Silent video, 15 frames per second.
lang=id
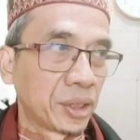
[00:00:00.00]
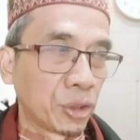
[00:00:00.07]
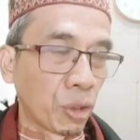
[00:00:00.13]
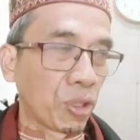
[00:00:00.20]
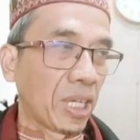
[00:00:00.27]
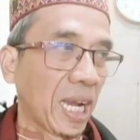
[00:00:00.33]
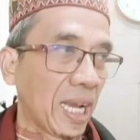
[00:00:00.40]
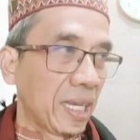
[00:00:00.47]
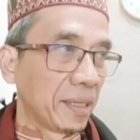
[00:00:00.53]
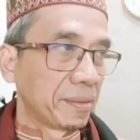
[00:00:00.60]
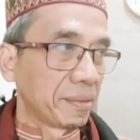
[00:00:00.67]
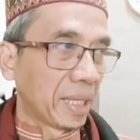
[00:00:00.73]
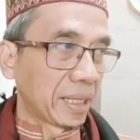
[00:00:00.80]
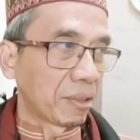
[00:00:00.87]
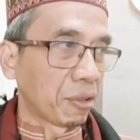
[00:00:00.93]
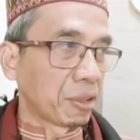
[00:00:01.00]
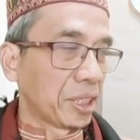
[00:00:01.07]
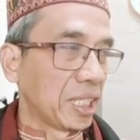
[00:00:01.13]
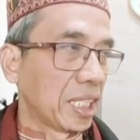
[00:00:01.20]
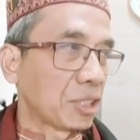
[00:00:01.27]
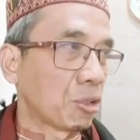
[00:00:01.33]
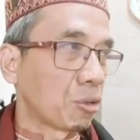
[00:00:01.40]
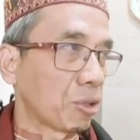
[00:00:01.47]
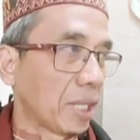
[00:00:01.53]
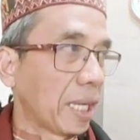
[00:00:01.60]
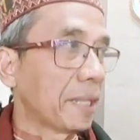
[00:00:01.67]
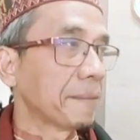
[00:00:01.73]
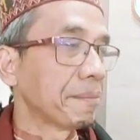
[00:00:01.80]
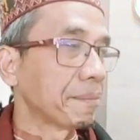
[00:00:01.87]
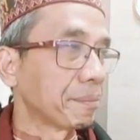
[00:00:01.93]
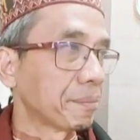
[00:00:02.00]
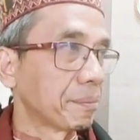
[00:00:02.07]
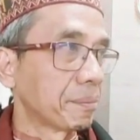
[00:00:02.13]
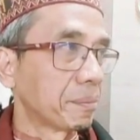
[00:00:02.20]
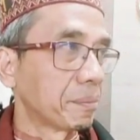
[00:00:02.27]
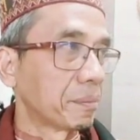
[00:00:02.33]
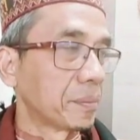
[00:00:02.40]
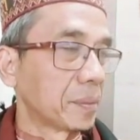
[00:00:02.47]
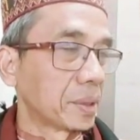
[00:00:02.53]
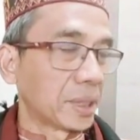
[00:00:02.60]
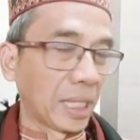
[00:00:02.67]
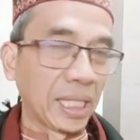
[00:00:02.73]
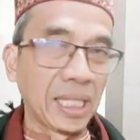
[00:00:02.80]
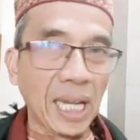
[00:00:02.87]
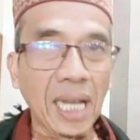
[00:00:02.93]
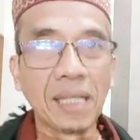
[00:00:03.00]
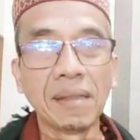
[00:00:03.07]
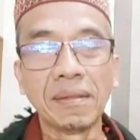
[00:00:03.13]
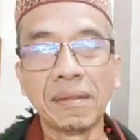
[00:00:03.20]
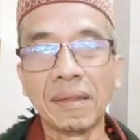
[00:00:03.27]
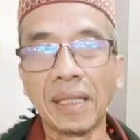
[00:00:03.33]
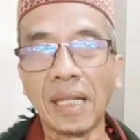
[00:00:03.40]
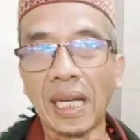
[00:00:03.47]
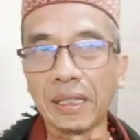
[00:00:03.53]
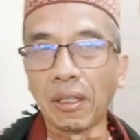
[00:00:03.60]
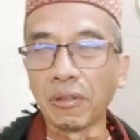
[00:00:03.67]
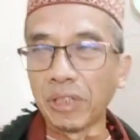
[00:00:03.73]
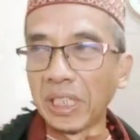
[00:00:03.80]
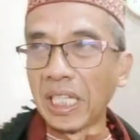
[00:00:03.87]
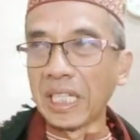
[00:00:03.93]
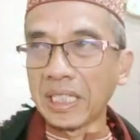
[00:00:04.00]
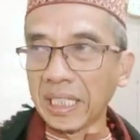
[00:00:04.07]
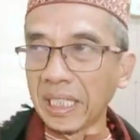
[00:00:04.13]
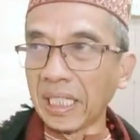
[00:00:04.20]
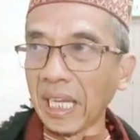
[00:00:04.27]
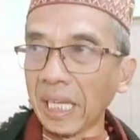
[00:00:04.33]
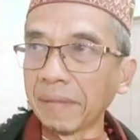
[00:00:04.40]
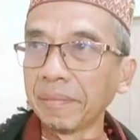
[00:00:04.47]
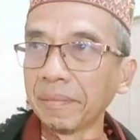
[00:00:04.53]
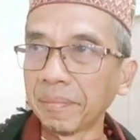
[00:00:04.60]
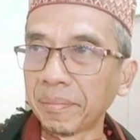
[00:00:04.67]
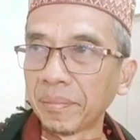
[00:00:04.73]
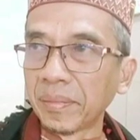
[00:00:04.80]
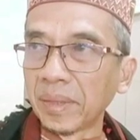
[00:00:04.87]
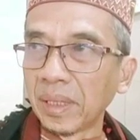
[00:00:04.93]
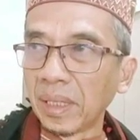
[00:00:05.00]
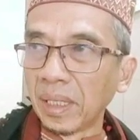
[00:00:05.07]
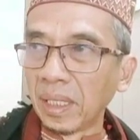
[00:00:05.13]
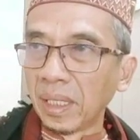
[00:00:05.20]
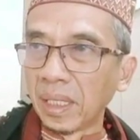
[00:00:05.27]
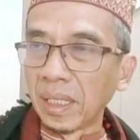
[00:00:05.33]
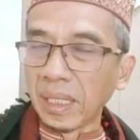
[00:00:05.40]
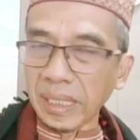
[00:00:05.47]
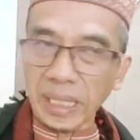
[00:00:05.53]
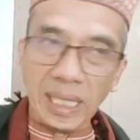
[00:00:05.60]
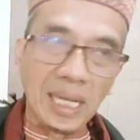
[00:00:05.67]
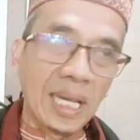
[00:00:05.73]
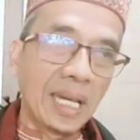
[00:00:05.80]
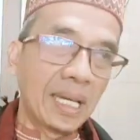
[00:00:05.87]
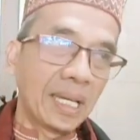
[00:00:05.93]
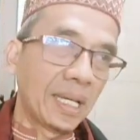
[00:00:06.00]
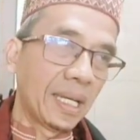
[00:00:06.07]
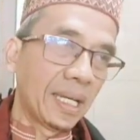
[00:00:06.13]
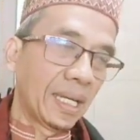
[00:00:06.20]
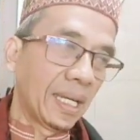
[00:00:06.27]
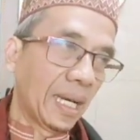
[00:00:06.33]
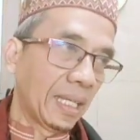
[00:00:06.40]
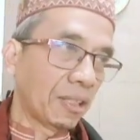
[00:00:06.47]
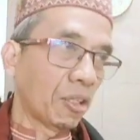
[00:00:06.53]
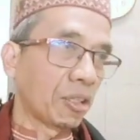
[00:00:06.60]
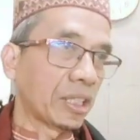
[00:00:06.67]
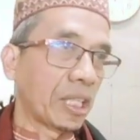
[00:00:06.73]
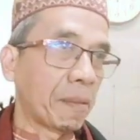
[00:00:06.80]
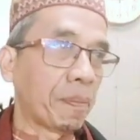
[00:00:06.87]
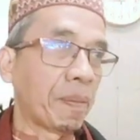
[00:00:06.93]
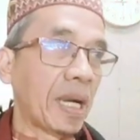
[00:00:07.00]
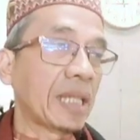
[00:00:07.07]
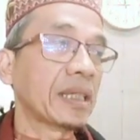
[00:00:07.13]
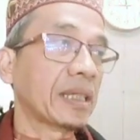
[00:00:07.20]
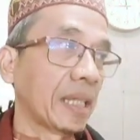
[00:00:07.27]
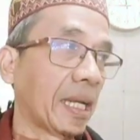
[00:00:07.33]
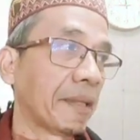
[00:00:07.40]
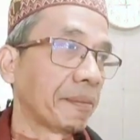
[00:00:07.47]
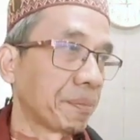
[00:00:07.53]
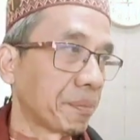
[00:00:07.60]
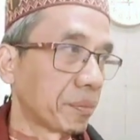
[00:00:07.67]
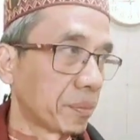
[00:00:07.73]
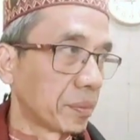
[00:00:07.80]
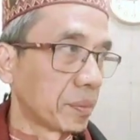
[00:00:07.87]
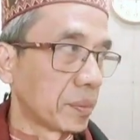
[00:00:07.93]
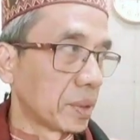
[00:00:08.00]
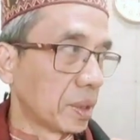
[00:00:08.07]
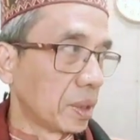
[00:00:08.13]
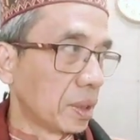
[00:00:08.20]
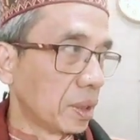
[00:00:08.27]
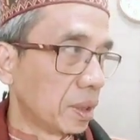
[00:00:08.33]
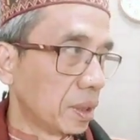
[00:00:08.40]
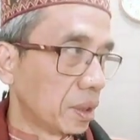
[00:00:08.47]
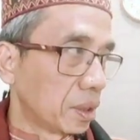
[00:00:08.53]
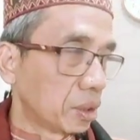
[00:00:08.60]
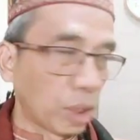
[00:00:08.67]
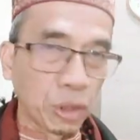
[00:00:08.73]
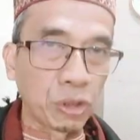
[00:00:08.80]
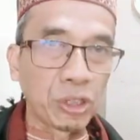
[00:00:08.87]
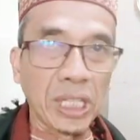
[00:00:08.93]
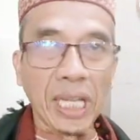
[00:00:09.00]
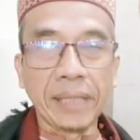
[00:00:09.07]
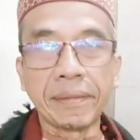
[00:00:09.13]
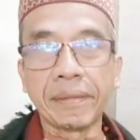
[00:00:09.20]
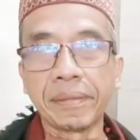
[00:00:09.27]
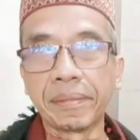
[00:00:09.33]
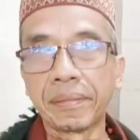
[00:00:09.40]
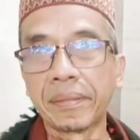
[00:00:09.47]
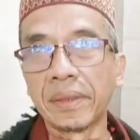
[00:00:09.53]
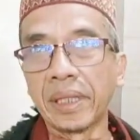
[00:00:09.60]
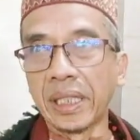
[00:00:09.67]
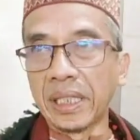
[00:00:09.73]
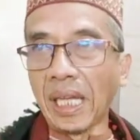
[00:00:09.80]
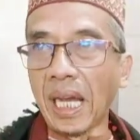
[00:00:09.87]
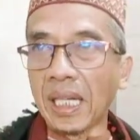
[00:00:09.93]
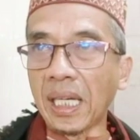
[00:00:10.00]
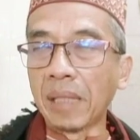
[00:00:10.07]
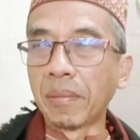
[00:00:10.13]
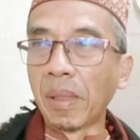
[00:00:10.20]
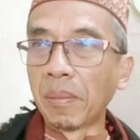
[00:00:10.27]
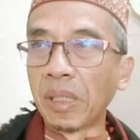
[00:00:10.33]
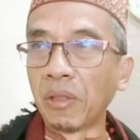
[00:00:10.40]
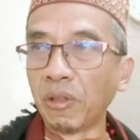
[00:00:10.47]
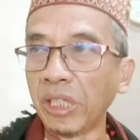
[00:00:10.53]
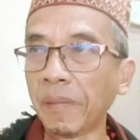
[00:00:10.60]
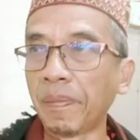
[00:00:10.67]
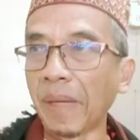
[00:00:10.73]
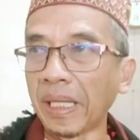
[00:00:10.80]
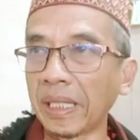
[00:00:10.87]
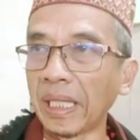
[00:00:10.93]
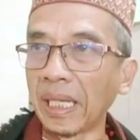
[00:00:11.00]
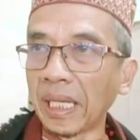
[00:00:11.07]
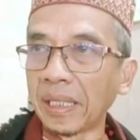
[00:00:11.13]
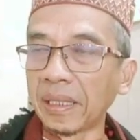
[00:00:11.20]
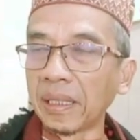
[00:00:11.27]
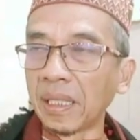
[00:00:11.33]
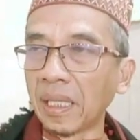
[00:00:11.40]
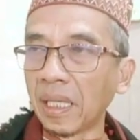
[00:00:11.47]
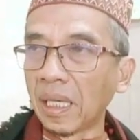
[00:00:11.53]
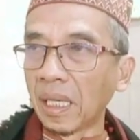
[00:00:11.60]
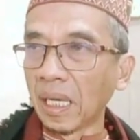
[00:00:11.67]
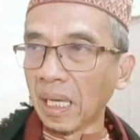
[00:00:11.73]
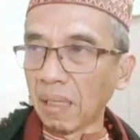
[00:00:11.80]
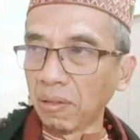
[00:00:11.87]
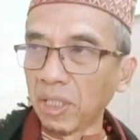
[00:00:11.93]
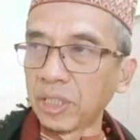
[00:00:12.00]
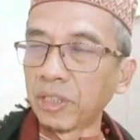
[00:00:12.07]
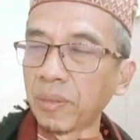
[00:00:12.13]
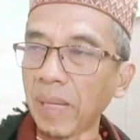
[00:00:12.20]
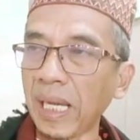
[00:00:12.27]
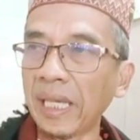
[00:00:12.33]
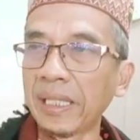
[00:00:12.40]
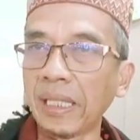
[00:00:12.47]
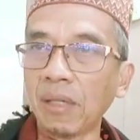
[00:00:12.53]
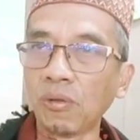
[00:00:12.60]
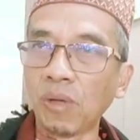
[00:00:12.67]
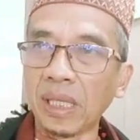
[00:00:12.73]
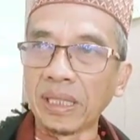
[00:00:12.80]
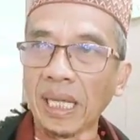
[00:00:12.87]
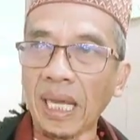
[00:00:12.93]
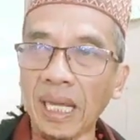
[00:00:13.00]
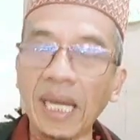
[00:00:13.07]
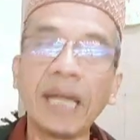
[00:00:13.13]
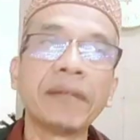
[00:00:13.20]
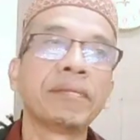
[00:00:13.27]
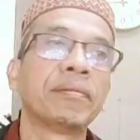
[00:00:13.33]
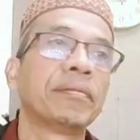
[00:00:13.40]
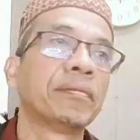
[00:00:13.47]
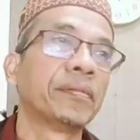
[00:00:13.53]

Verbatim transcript: Suka atau tidak suka, senang atau tidak senang, rela atau terpaksa. Suatu saat kita akan memenuhi panggilan Allah Subhanahu wa taala